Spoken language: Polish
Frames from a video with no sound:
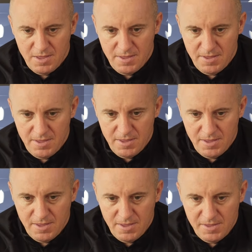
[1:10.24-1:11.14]

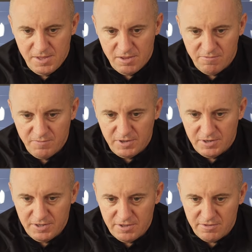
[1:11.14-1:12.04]
E,
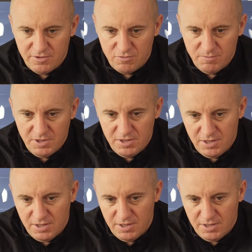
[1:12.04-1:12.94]
niezwykli jesteśmy i
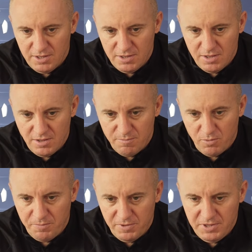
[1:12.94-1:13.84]
nie, nie, nie
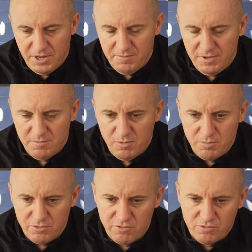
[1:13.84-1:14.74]
popełniamy i po
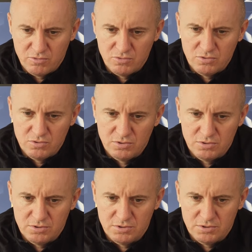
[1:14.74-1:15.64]
prostu
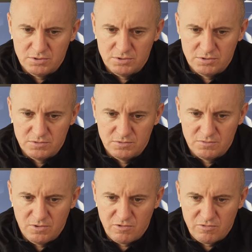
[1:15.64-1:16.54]
e, w
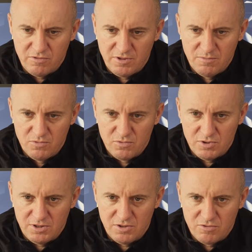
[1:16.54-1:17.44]
związku z tym
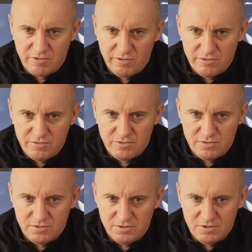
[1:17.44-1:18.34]
duża też
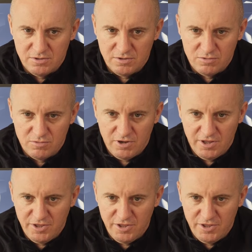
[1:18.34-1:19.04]
złość, e, która